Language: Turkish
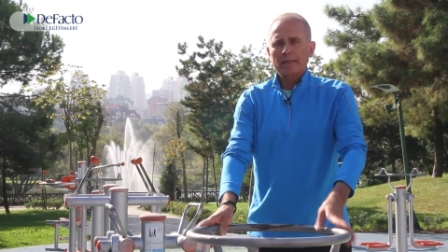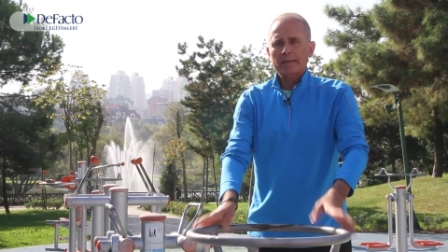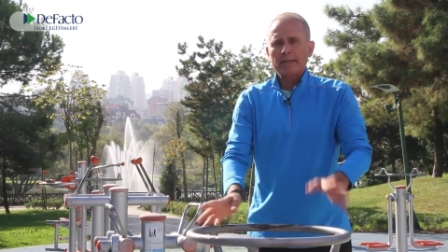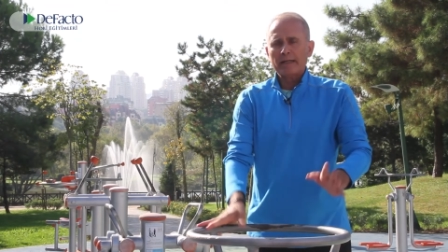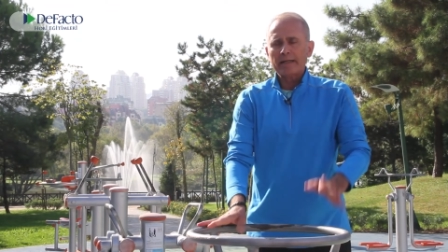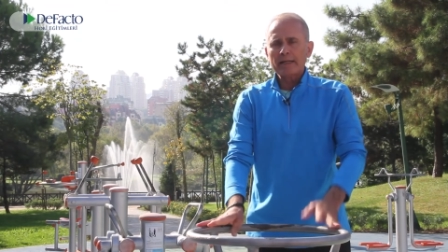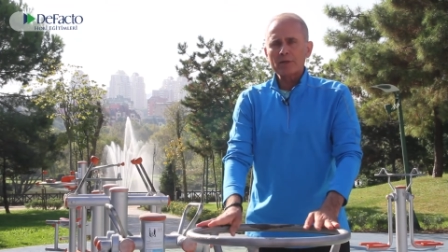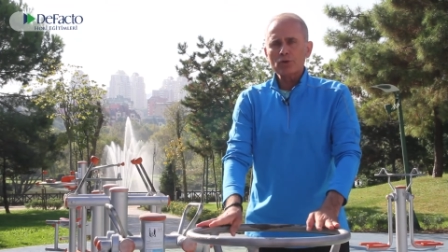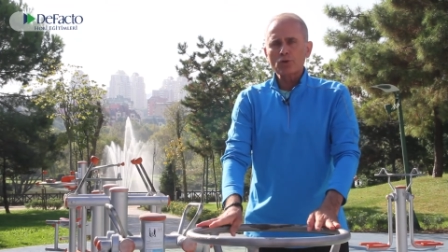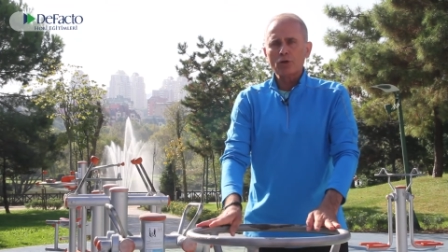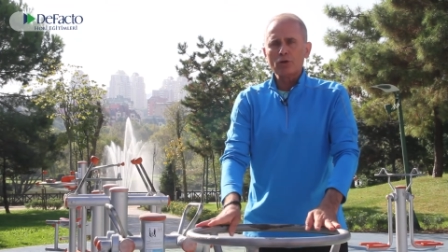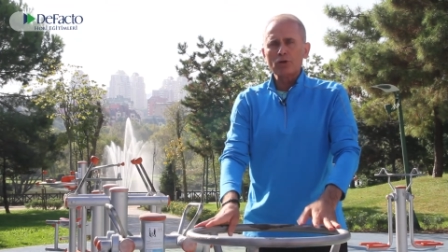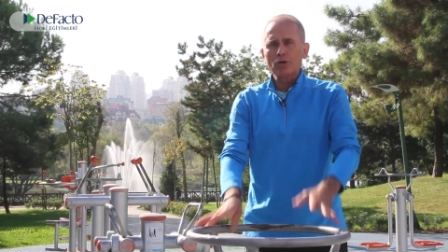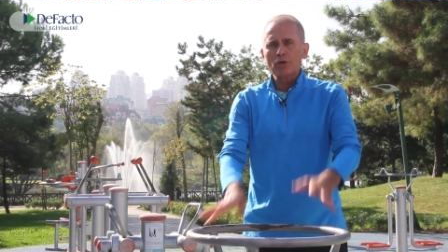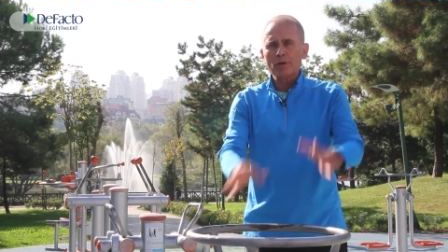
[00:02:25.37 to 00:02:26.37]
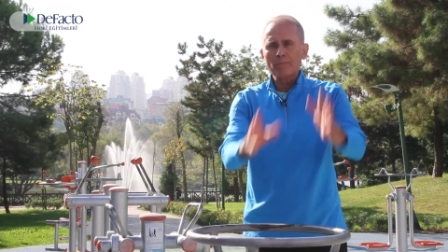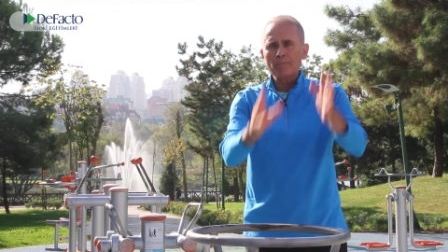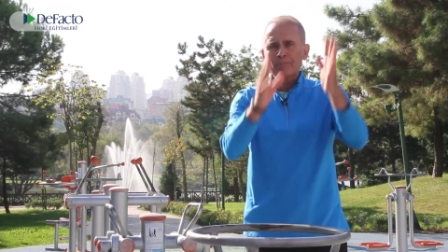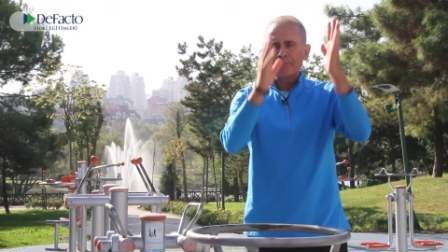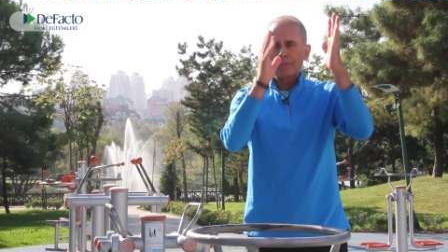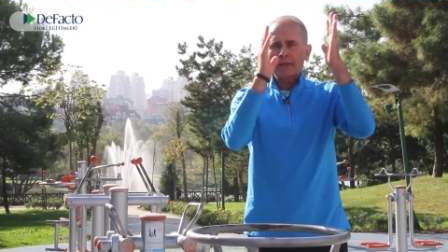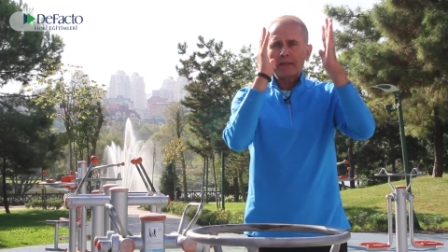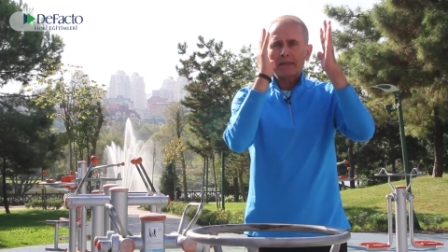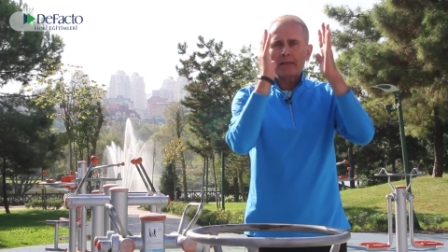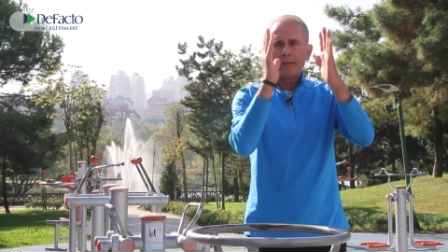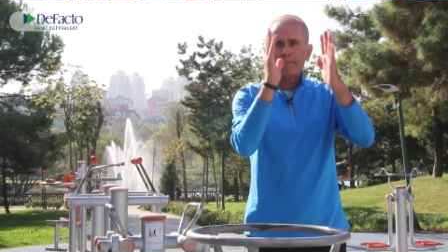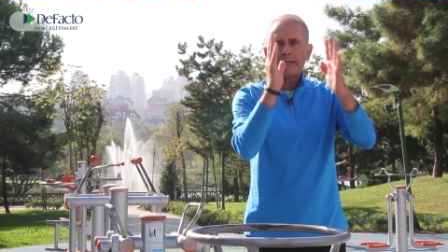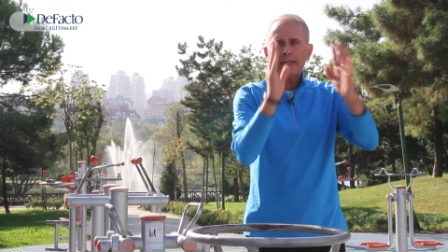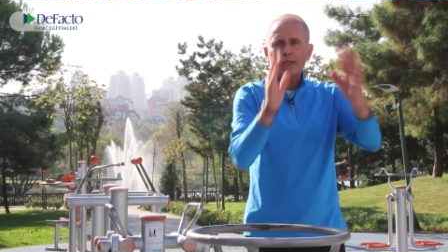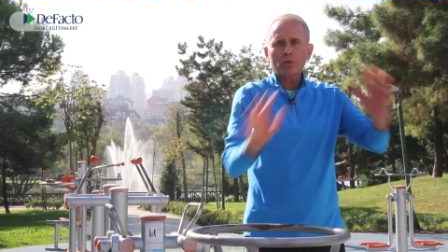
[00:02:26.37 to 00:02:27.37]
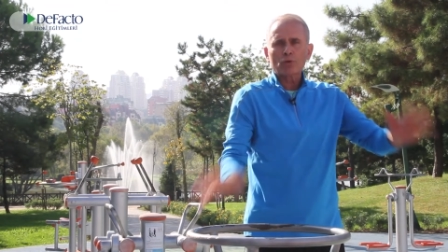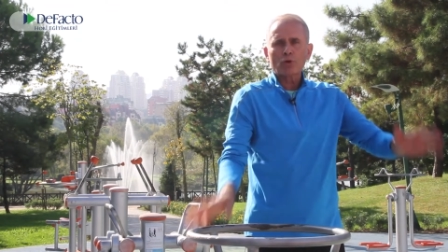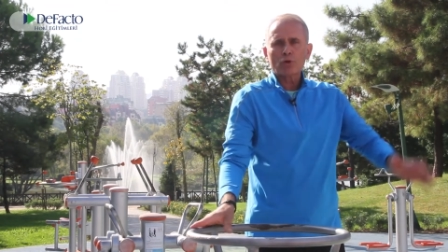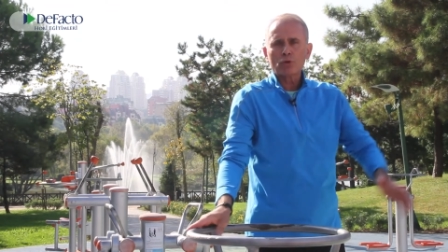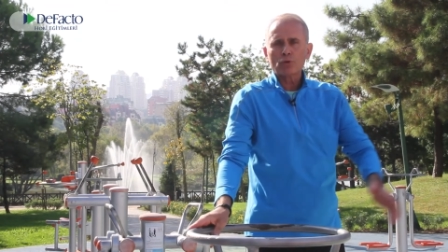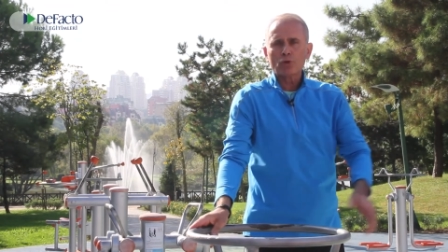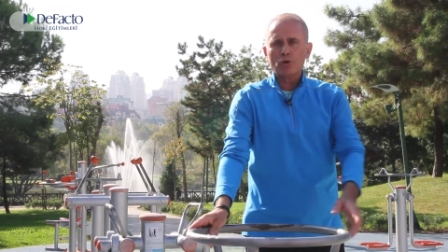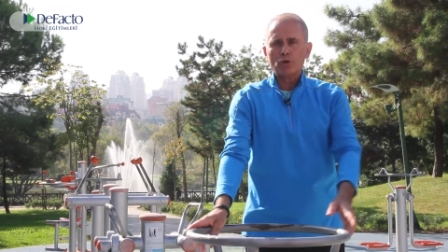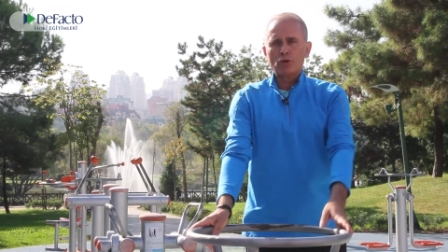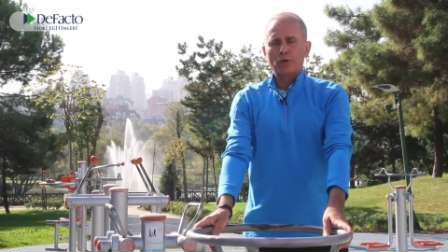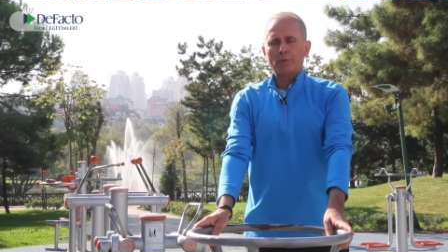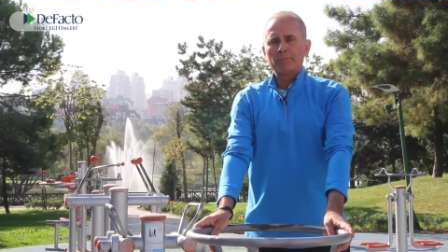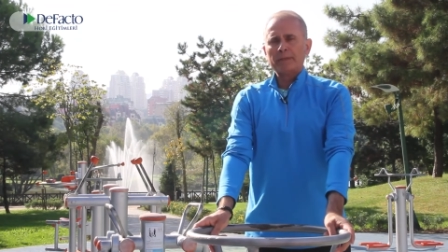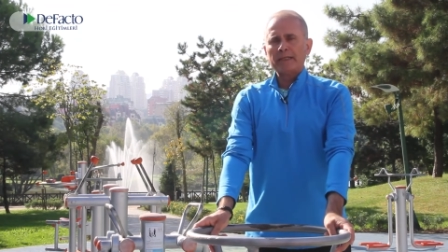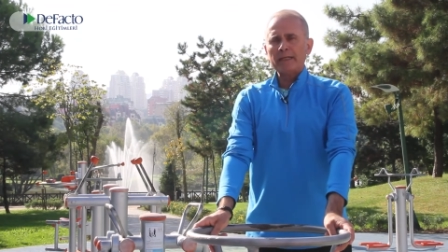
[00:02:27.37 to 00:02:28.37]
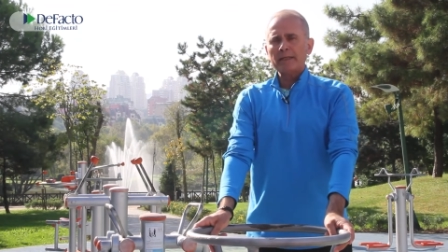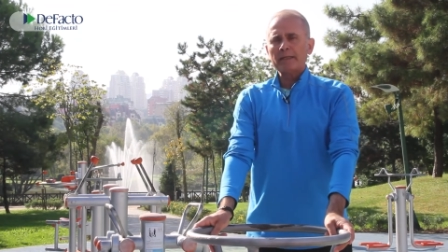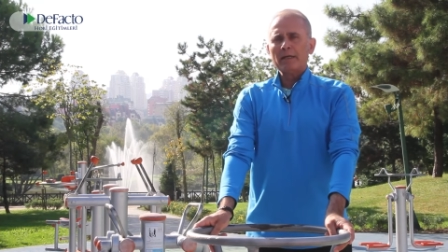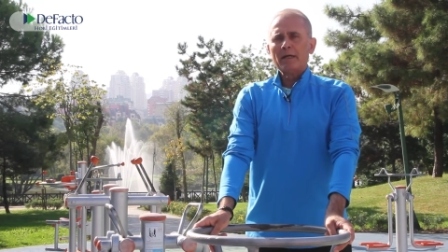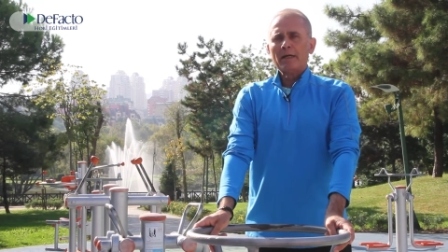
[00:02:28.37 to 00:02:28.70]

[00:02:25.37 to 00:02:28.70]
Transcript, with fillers: Tekrar söylüyorum. Kameraya doğru dönüyorum dik.